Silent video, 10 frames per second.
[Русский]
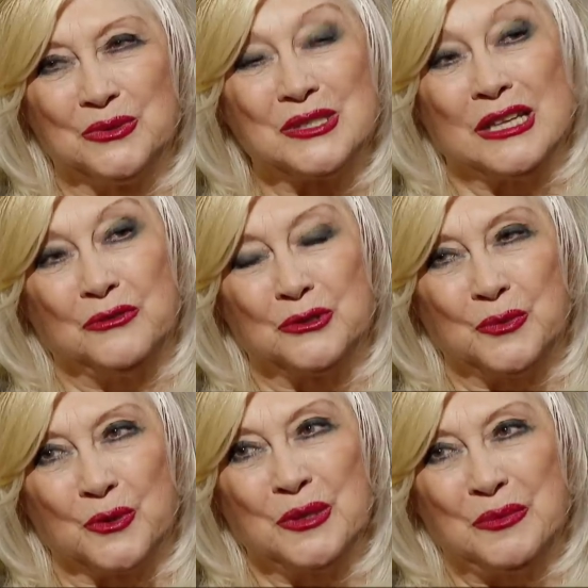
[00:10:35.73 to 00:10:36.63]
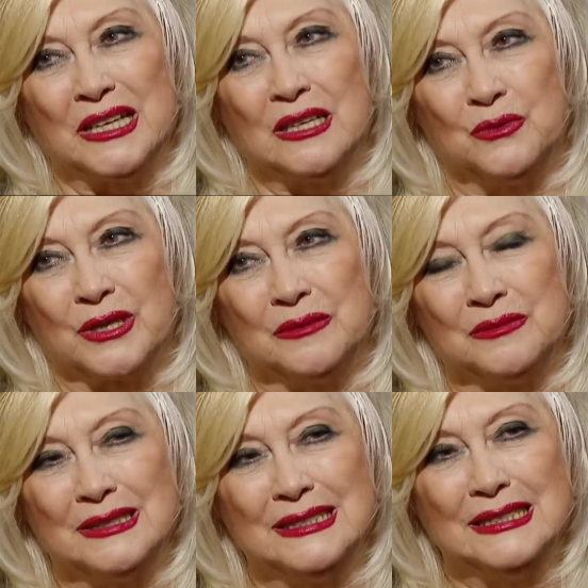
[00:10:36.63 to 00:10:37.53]
то есть на фотопробу, на переговоры
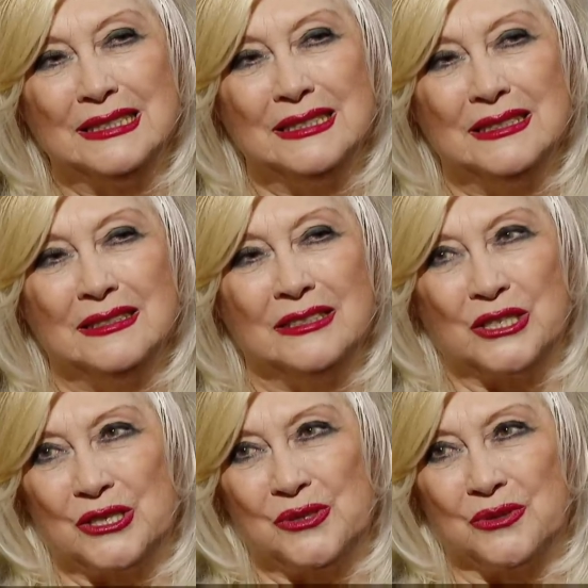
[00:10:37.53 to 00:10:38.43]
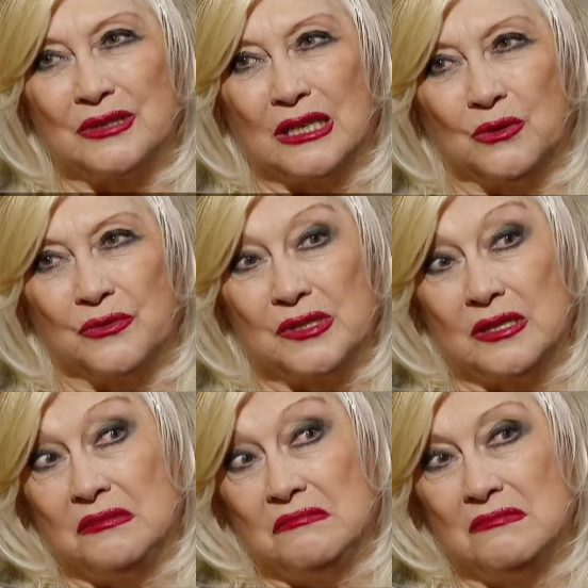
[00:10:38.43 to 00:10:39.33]
режиссер Тарковский.